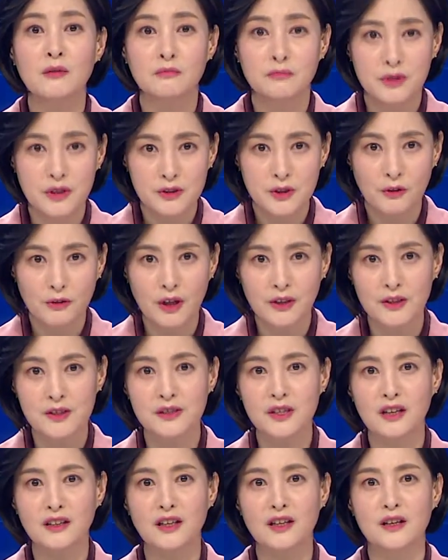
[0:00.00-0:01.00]
비서관
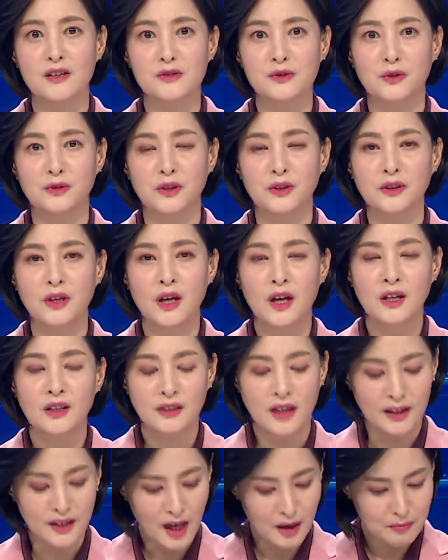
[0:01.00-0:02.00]
이상에서는
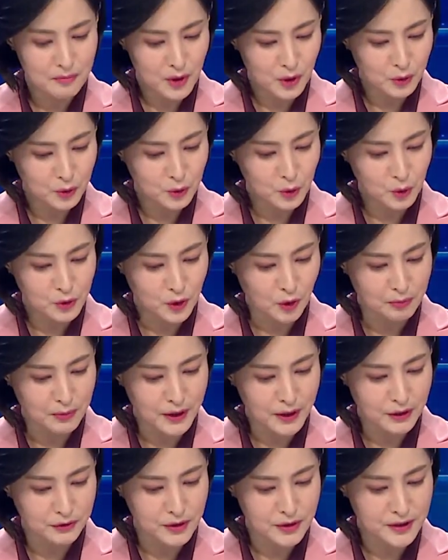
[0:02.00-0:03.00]
단 한 명도
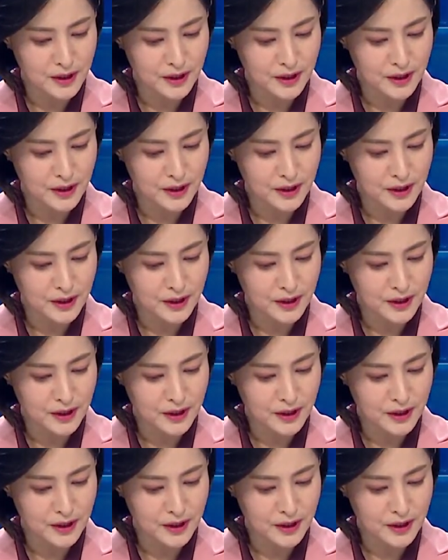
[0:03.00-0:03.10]
적발이 되지